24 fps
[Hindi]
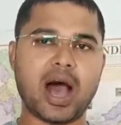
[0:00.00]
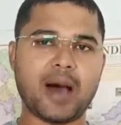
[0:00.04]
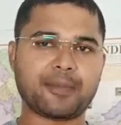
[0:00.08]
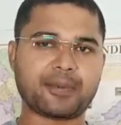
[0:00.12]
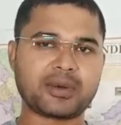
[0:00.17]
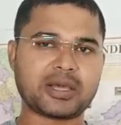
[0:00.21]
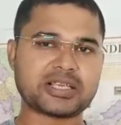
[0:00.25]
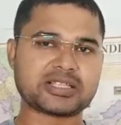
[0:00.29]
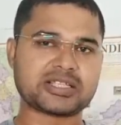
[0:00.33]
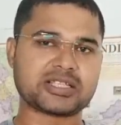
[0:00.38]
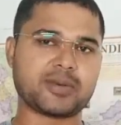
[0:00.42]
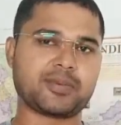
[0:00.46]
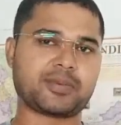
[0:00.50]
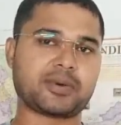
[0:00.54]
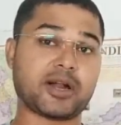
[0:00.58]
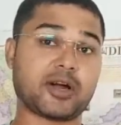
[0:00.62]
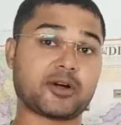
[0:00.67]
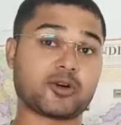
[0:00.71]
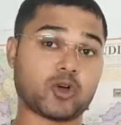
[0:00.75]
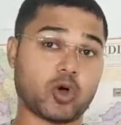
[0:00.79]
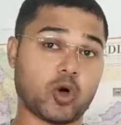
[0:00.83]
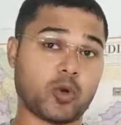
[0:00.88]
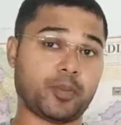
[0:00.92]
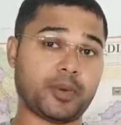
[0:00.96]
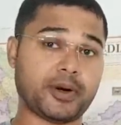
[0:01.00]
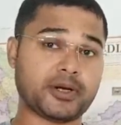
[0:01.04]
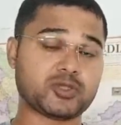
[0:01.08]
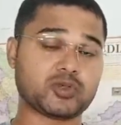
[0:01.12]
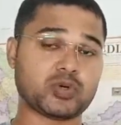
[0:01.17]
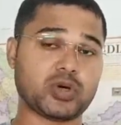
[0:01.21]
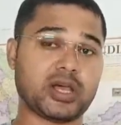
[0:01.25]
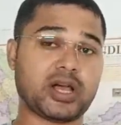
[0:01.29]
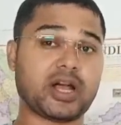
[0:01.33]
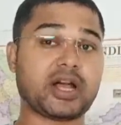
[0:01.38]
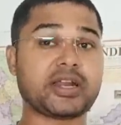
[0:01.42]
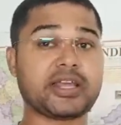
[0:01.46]
आपके शिफ्ट का टॉपर
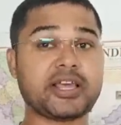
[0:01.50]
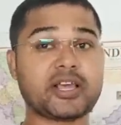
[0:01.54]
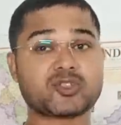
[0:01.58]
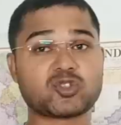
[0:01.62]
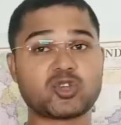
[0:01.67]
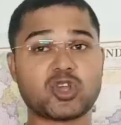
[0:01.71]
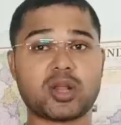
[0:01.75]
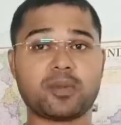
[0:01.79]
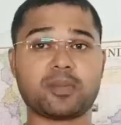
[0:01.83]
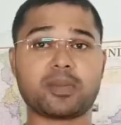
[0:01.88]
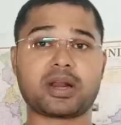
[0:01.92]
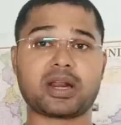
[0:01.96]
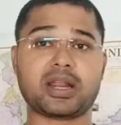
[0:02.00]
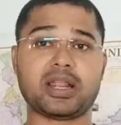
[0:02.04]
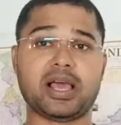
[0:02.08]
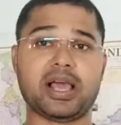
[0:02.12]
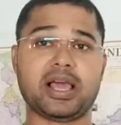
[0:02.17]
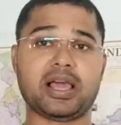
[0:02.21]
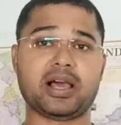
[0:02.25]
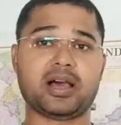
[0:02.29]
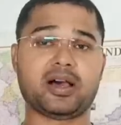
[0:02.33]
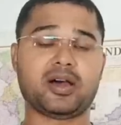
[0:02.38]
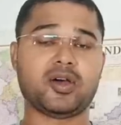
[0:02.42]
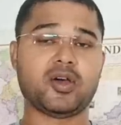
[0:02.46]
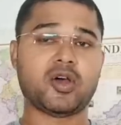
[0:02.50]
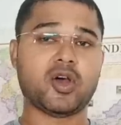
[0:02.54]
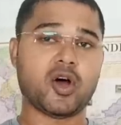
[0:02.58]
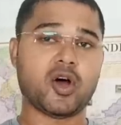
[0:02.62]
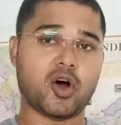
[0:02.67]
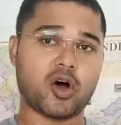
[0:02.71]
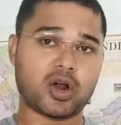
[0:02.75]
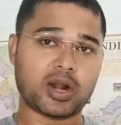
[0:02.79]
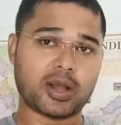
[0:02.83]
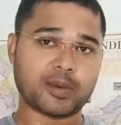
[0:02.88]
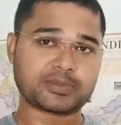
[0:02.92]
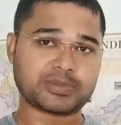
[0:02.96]
जो है अगर 100 नंबर ले आया
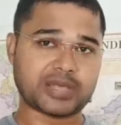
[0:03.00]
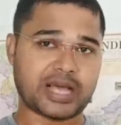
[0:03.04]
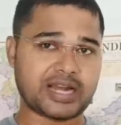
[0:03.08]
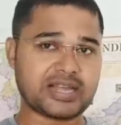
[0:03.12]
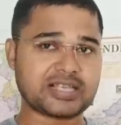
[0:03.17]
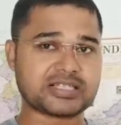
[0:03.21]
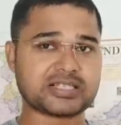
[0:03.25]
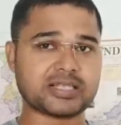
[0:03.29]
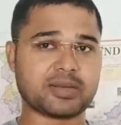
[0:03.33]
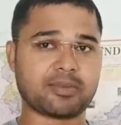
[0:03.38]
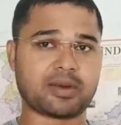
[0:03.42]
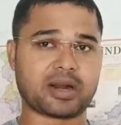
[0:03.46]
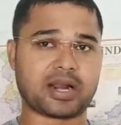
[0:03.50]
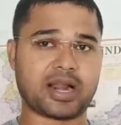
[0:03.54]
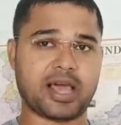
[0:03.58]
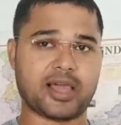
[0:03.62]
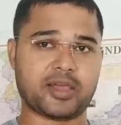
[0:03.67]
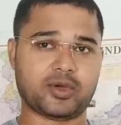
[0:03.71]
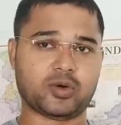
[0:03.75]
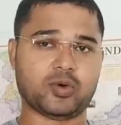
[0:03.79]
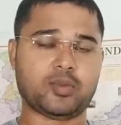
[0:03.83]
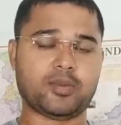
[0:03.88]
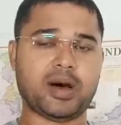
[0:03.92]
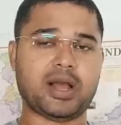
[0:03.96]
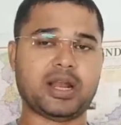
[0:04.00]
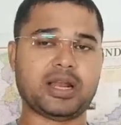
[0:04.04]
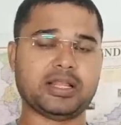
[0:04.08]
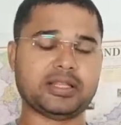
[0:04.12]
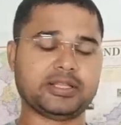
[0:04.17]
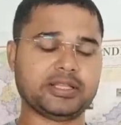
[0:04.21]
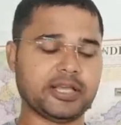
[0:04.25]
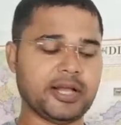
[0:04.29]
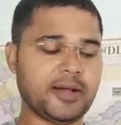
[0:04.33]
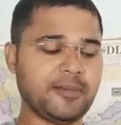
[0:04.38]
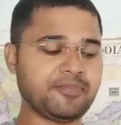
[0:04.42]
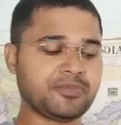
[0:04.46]
और आप 40 नंबर लाए हो मान
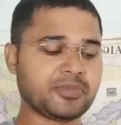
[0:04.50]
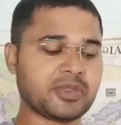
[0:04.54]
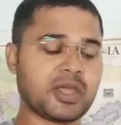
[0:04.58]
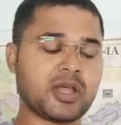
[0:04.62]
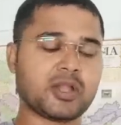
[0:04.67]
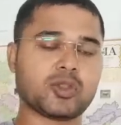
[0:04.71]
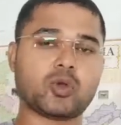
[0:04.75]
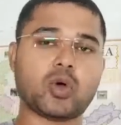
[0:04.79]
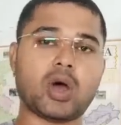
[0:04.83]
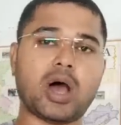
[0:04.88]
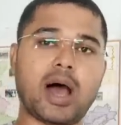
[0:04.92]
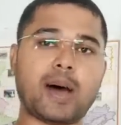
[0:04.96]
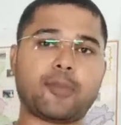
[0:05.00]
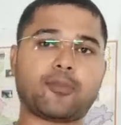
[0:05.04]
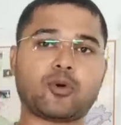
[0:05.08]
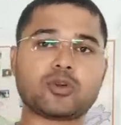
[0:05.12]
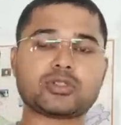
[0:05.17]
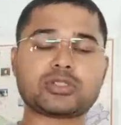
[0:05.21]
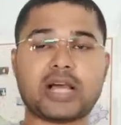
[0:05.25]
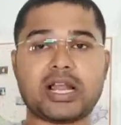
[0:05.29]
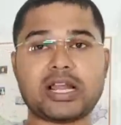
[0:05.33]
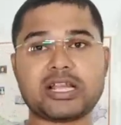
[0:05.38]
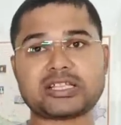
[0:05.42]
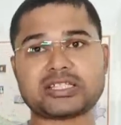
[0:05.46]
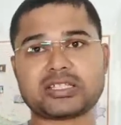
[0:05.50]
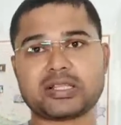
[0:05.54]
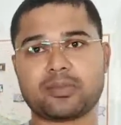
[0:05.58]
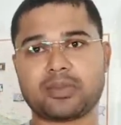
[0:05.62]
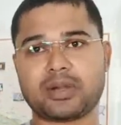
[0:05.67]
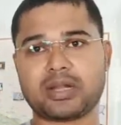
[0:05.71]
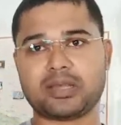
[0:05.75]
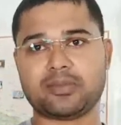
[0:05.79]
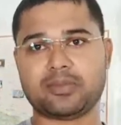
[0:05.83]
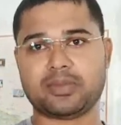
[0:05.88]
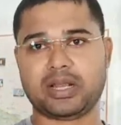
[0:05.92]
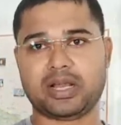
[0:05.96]
लेते हैं तो आपको 40
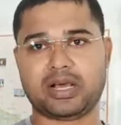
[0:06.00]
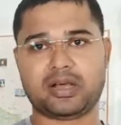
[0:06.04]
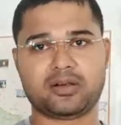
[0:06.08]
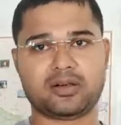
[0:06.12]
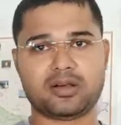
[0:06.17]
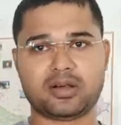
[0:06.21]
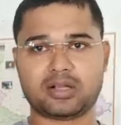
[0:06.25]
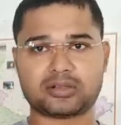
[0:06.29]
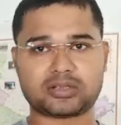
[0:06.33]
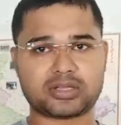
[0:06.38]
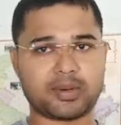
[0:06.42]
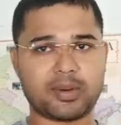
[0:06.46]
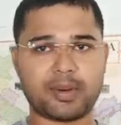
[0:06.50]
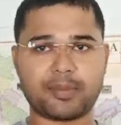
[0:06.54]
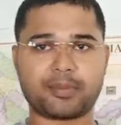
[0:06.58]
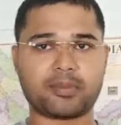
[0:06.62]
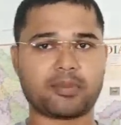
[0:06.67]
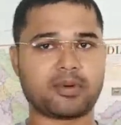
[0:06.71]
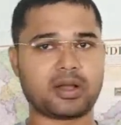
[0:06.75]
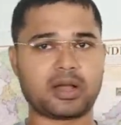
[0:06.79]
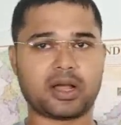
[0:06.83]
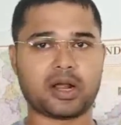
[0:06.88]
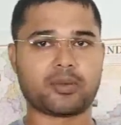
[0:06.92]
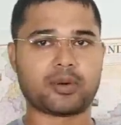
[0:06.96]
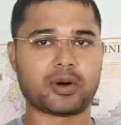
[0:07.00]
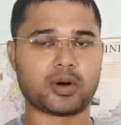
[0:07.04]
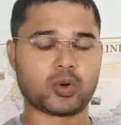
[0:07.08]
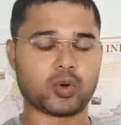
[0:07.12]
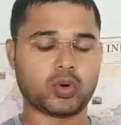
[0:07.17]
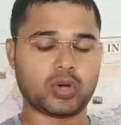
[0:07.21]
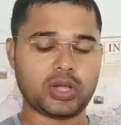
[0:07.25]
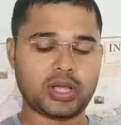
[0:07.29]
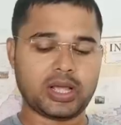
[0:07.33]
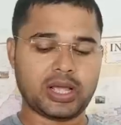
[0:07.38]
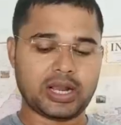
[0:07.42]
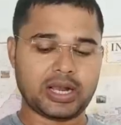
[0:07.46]
नंबर ही मिला तब आप गड़बड़
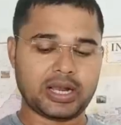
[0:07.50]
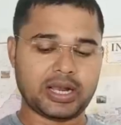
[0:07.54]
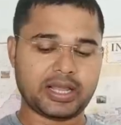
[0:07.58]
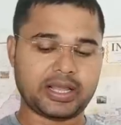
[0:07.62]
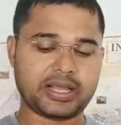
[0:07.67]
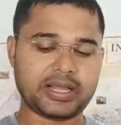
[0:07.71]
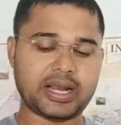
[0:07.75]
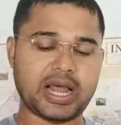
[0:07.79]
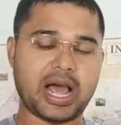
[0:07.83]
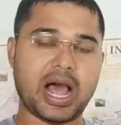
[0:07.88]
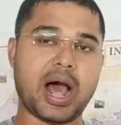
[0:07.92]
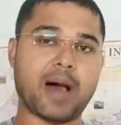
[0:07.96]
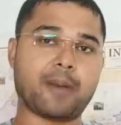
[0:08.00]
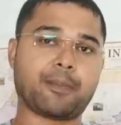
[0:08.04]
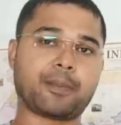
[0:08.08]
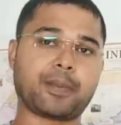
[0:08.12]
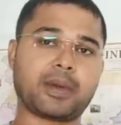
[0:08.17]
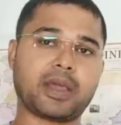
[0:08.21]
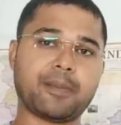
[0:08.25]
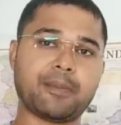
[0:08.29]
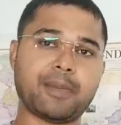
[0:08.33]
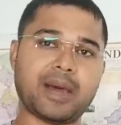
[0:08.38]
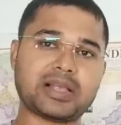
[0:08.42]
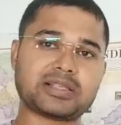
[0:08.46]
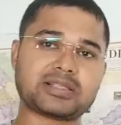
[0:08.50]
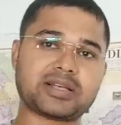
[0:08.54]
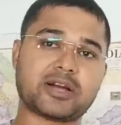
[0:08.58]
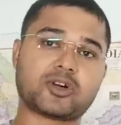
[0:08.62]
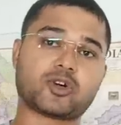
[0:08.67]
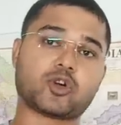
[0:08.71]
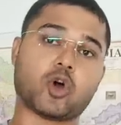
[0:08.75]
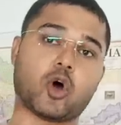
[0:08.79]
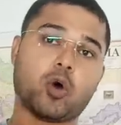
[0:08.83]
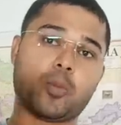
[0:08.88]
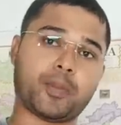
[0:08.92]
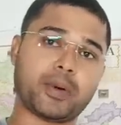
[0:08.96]
हो लेकिन आपके बैच का
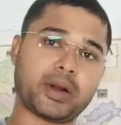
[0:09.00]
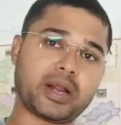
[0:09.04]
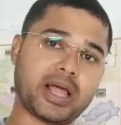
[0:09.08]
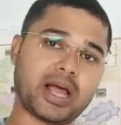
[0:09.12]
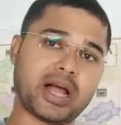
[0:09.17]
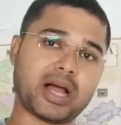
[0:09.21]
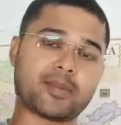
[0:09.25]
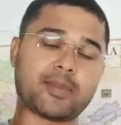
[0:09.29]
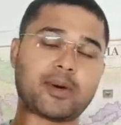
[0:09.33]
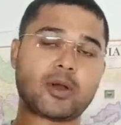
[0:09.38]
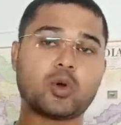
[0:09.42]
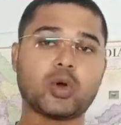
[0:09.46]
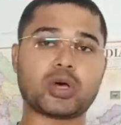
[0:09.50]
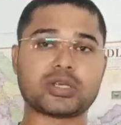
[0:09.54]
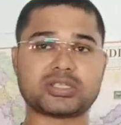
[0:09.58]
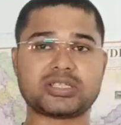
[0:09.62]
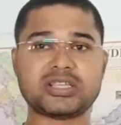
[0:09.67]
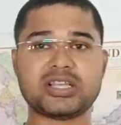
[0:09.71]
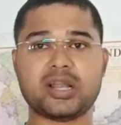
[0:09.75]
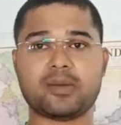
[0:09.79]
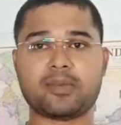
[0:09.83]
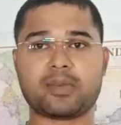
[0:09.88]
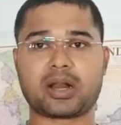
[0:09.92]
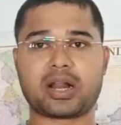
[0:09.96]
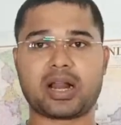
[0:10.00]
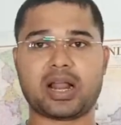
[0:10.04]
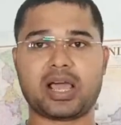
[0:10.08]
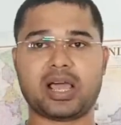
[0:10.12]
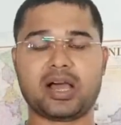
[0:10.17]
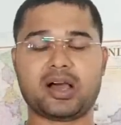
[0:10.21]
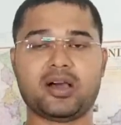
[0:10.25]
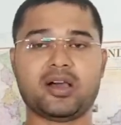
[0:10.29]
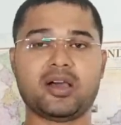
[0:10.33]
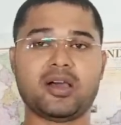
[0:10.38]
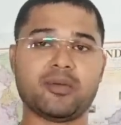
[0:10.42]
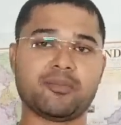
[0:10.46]
टॉपर है अगर मान लो अस्सी नंबर
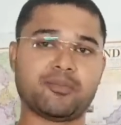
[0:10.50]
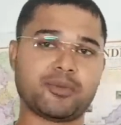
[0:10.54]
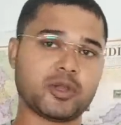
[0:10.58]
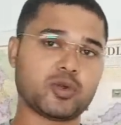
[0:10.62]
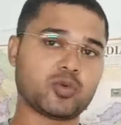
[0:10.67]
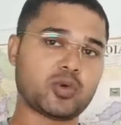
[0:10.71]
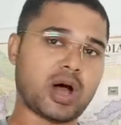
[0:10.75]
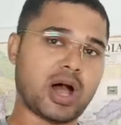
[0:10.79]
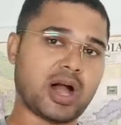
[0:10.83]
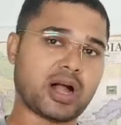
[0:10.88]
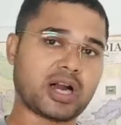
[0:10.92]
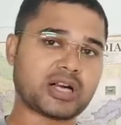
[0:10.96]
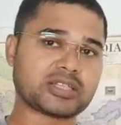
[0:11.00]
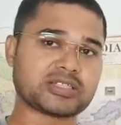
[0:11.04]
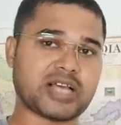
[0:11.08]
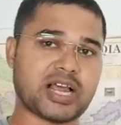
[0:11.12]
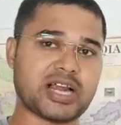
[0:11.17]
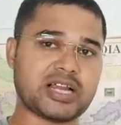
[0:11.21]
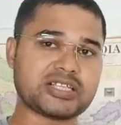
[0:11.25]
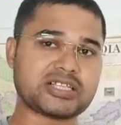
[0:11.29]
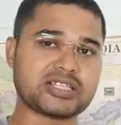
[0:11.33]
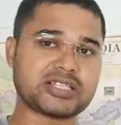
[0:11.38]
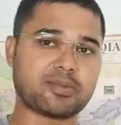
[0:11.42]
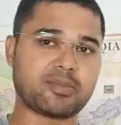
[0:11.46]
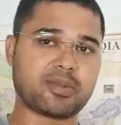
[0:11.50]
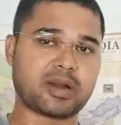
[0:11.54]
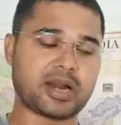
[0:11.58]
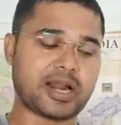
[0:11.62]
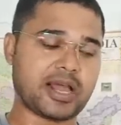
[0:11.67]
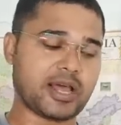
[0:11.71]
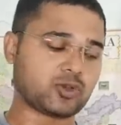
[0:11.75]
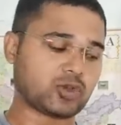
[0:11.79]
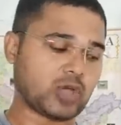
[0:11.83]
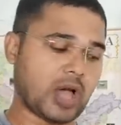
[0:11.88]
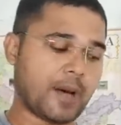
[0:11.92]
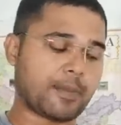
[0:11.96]
लाया फिर वहाँ अगर चालीस नंबर
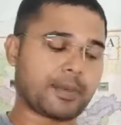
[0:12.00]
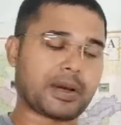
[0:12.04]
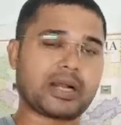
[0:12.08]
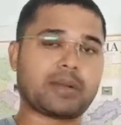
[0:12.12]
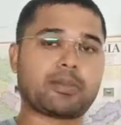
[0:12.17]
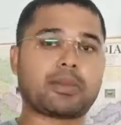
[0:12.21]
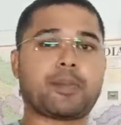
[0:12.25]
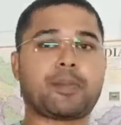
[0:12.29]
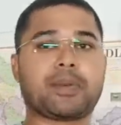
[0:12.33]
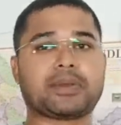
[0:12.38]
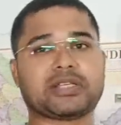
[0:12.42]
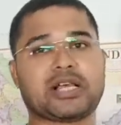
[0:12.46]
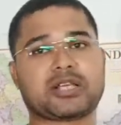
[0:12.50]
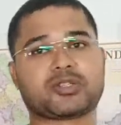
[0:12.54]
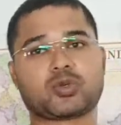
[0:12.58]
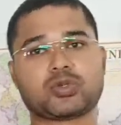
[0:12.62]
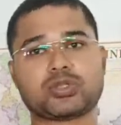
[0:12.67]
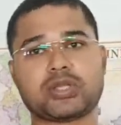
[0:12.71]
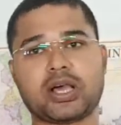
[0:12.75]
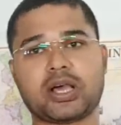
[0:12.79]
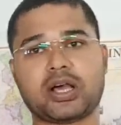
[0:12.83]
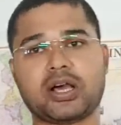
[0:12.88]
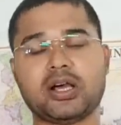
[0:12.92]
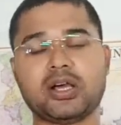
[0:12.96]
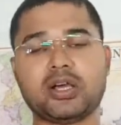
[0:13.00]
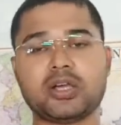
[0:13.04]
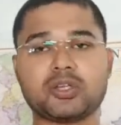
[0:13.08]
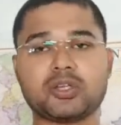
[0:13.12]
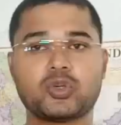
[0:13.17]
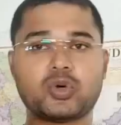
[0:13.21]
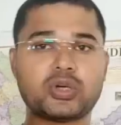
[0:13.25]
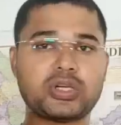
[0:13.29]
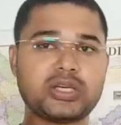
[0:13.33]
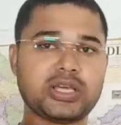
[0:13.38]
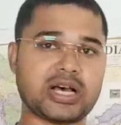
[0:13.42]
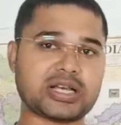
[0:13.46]
लाए तो आपका नंबर पचास हो जाएगा
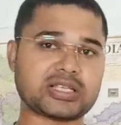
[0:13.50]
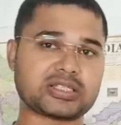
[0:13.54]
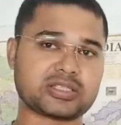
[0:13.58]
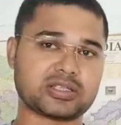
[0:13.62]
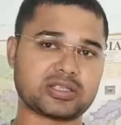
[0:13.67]
क्योंकि